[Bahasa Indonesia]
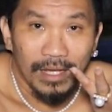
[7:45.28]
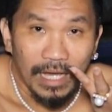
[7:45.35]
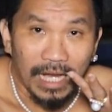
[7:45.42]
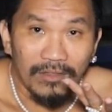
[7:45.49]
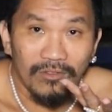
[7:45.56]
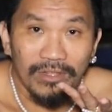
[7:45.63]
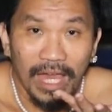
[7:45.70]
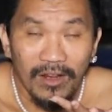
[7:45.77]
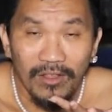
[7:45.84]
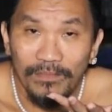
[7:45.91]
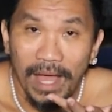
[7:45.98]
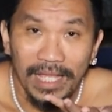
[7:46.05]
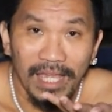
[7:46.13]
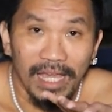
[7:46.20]
Kartu
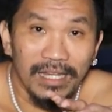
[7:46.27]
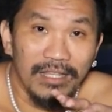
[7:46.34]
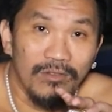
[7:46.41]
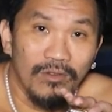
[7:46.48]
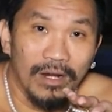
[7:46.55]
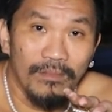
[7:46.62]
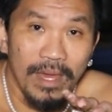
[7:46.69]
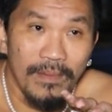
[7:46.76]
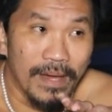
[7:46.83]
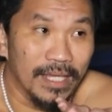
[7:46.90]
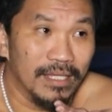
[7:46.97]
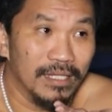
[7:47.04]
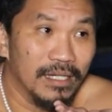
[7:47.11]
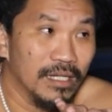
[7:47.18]
tarot banyak dijual bebas.